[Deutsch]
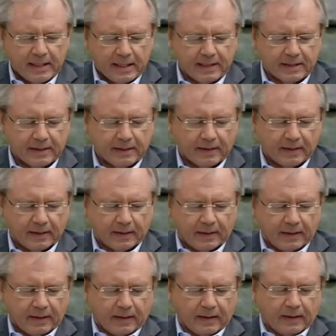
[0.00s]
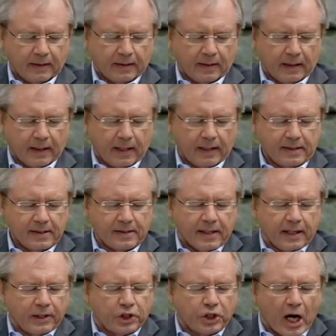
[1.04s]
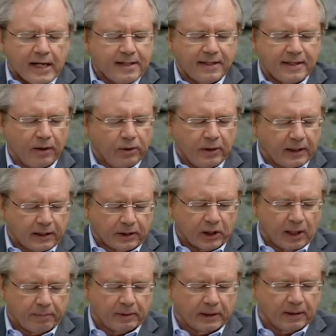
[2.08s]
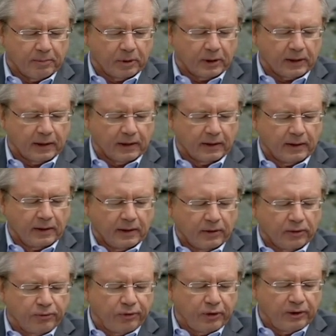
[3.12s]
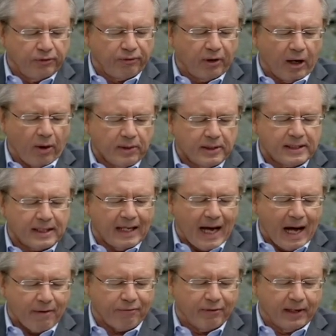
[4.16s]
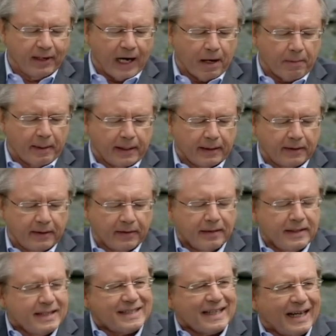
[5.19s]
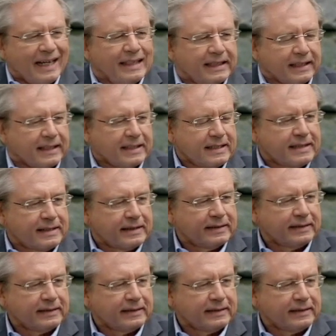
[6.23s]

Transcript: Sätze. Es ist ein scheiß Jahrhundert, schreibt ihre Mutter. Und für die Frauen Sklavenarbeit, nichts anderes.